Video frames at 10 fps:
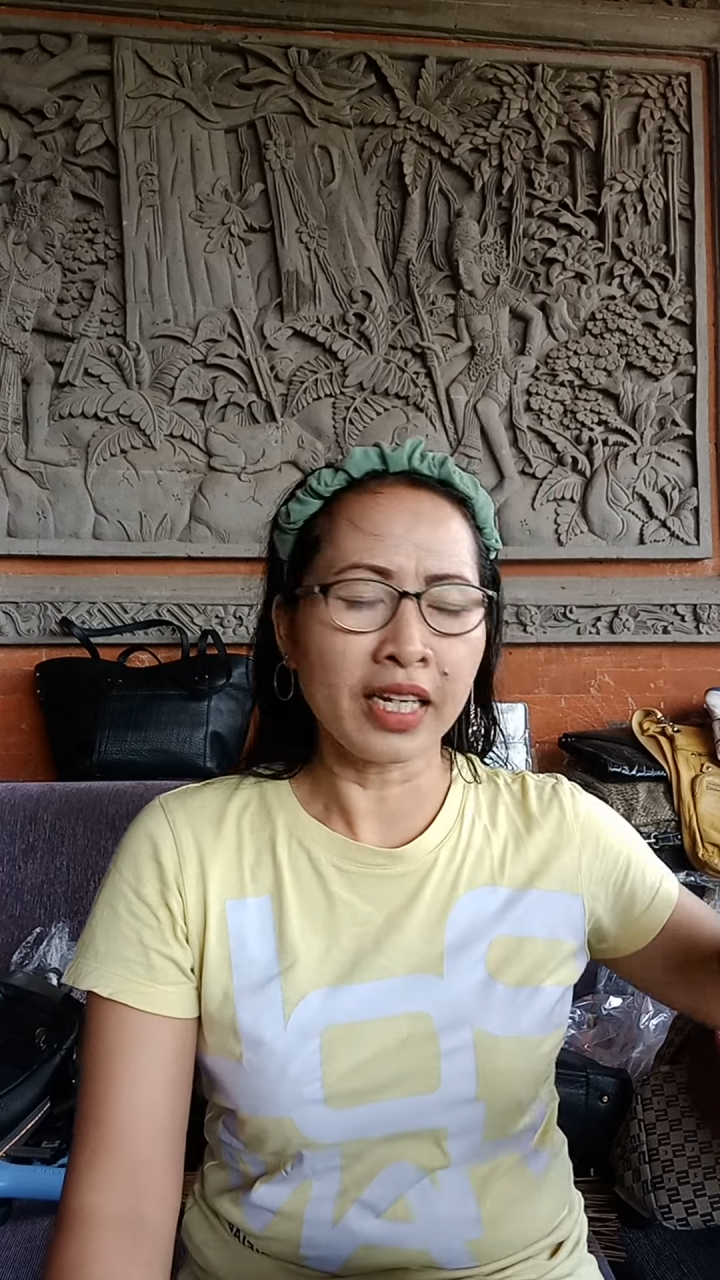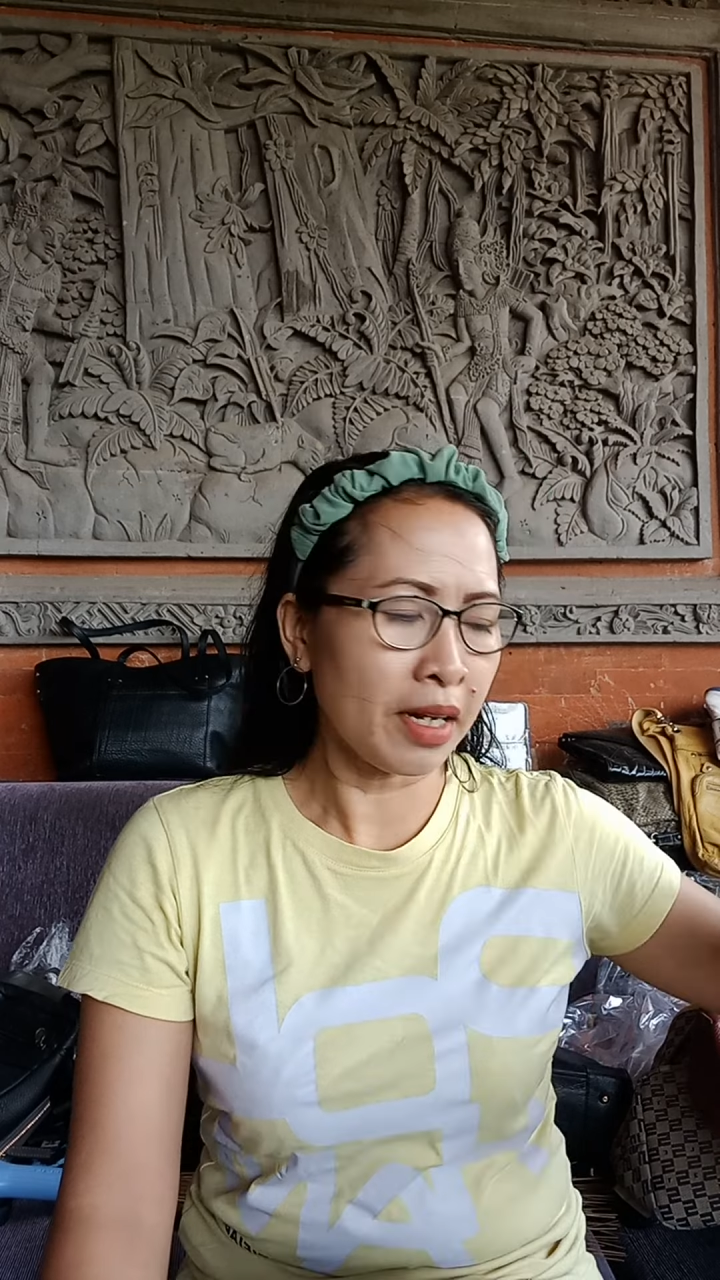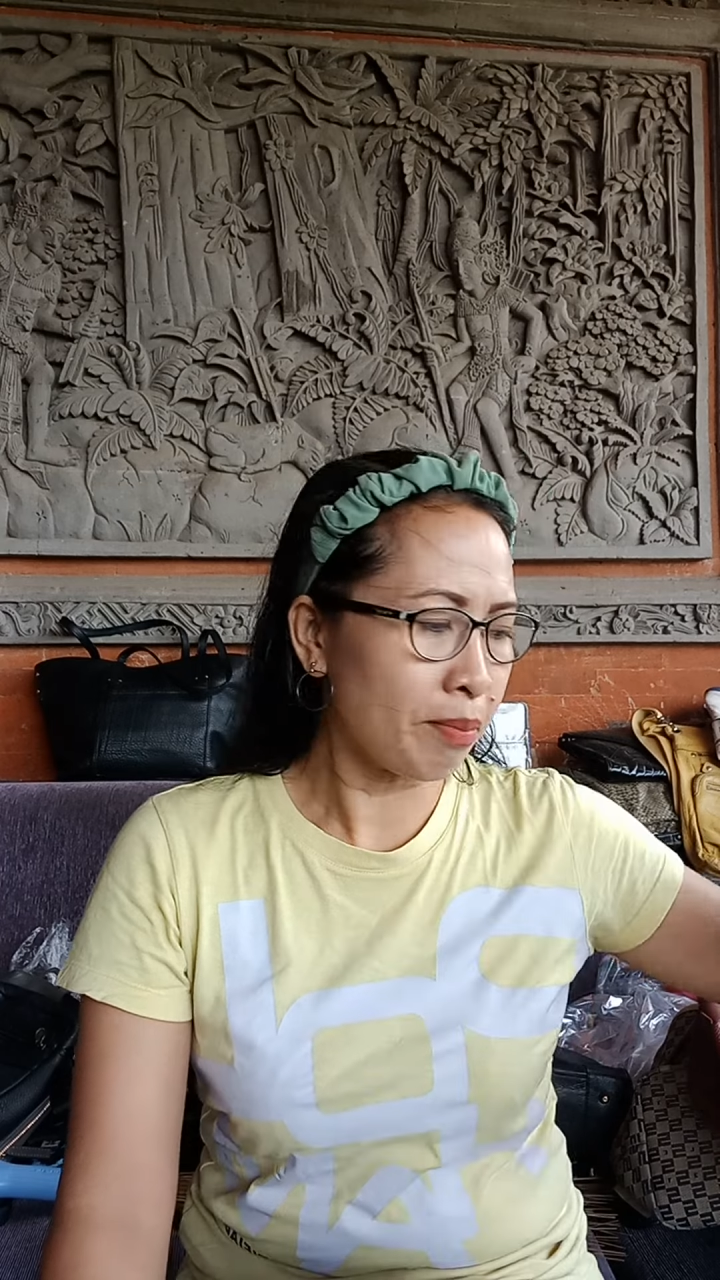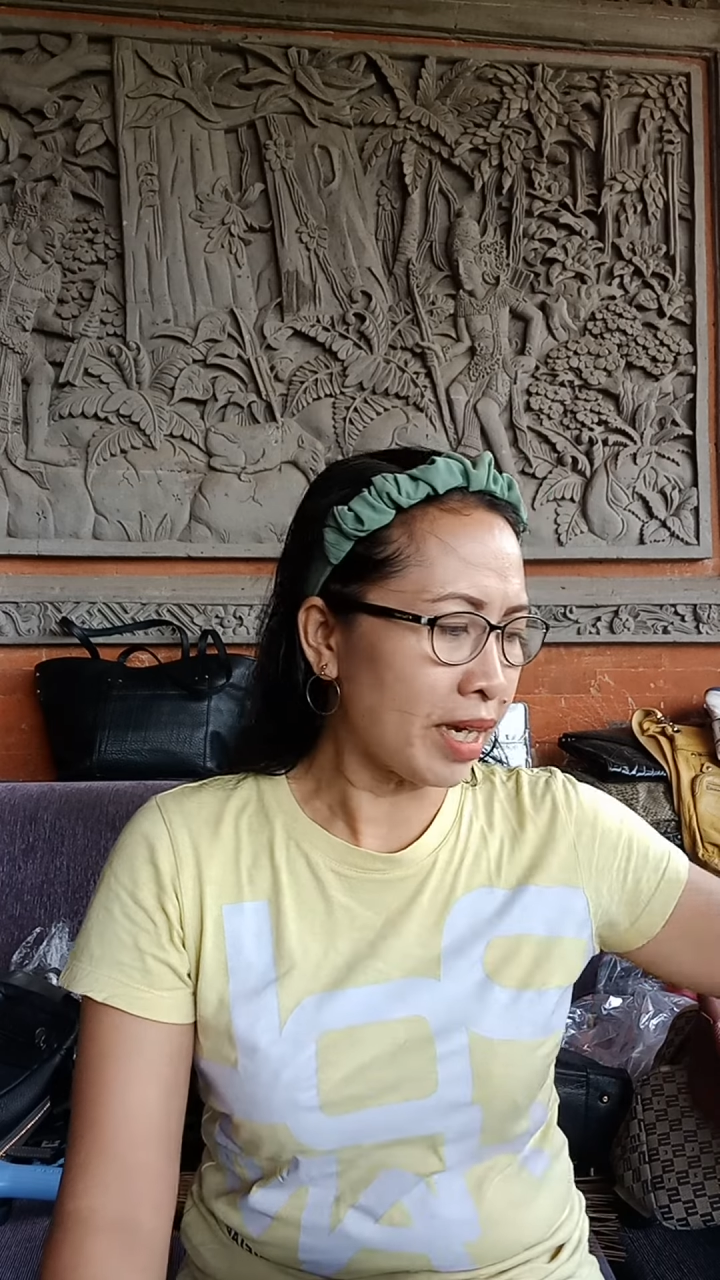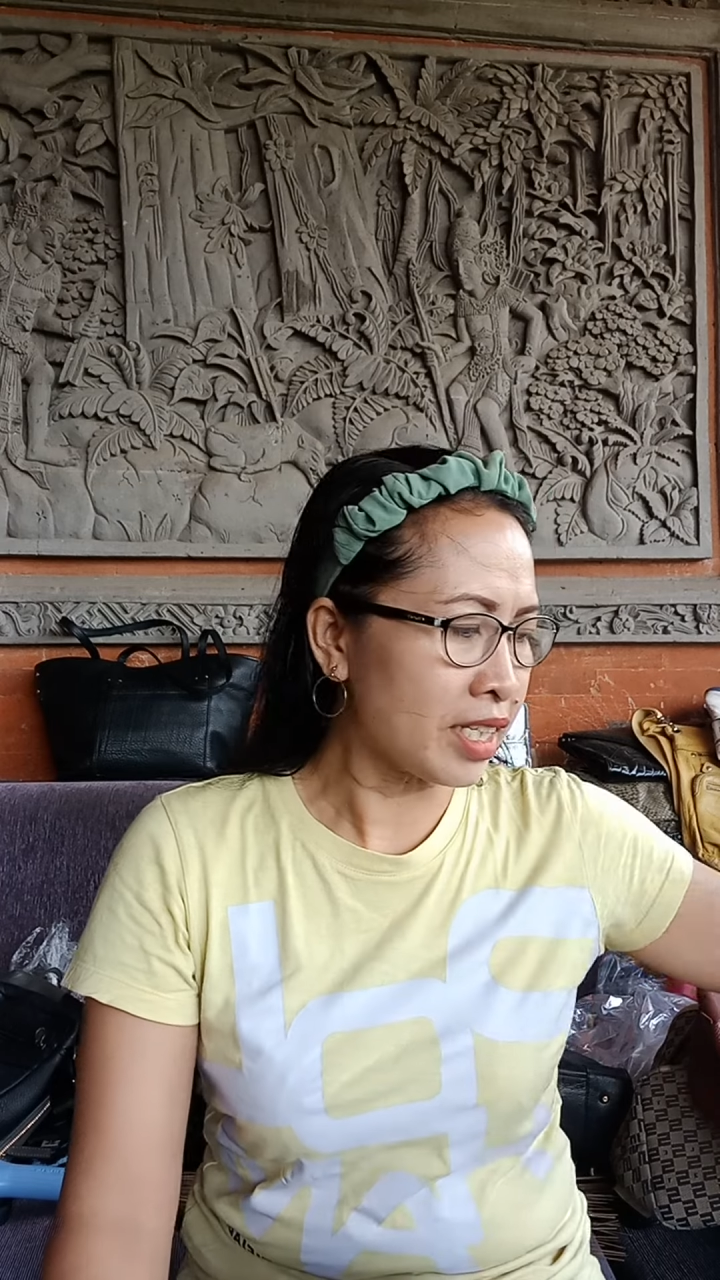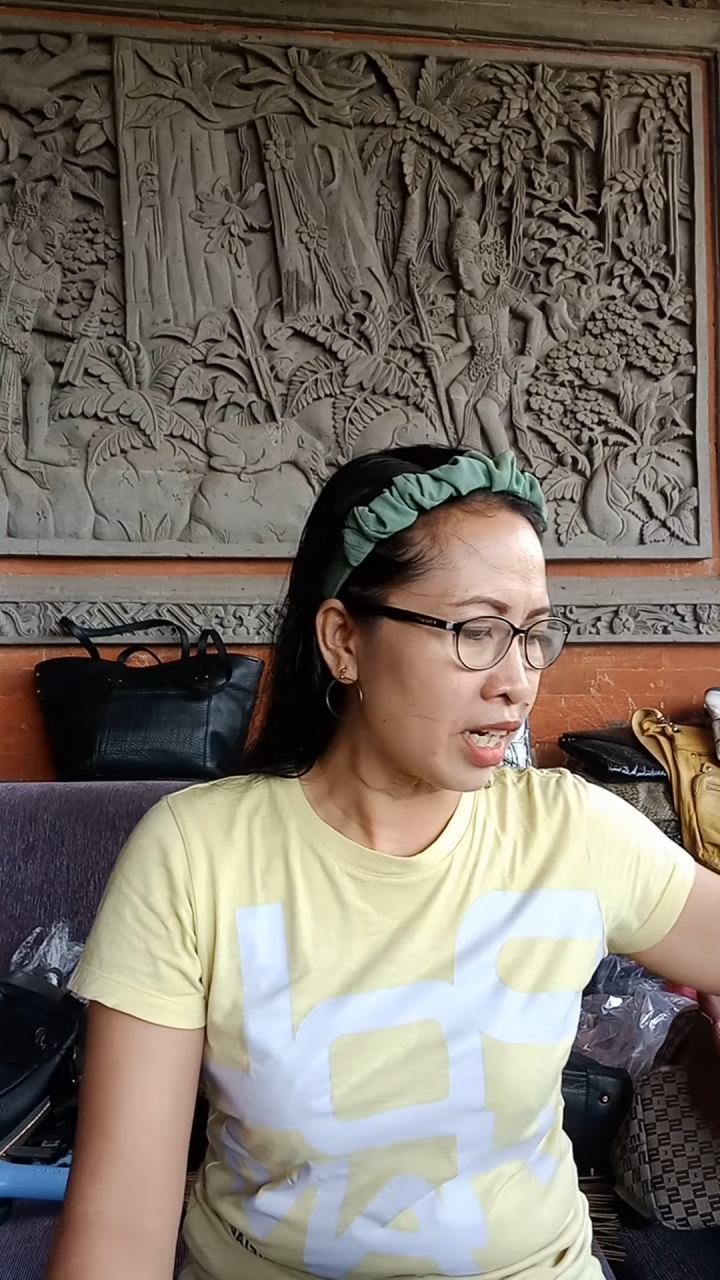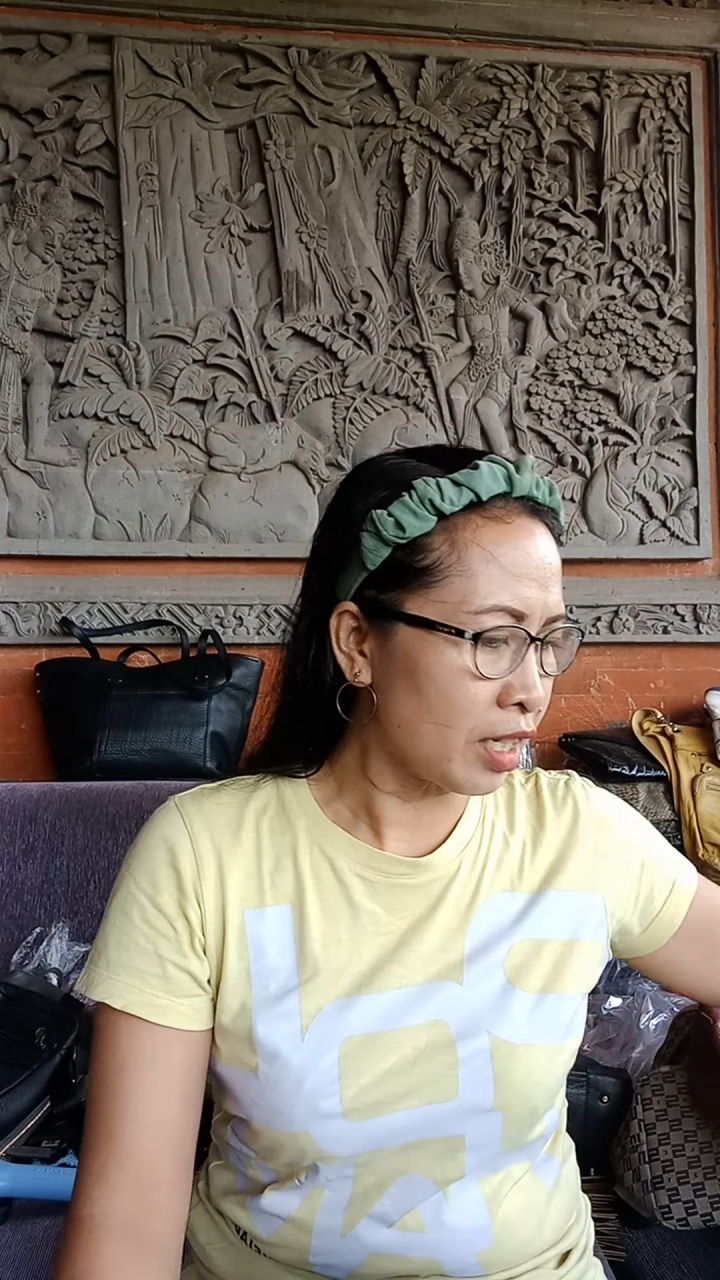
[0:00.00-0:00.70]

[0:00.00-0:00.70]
Denpasar